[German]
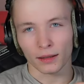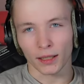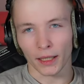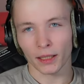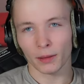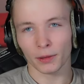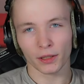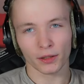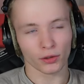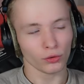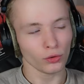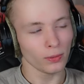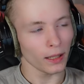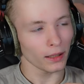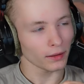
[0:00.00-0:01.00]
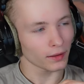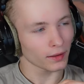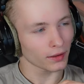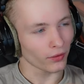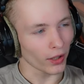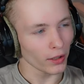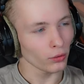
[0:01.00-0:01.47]
Leider bin ich in über
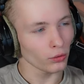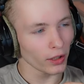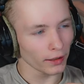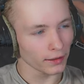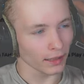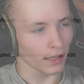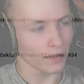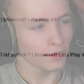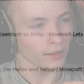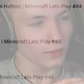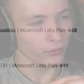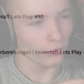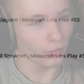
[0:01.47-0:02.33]
230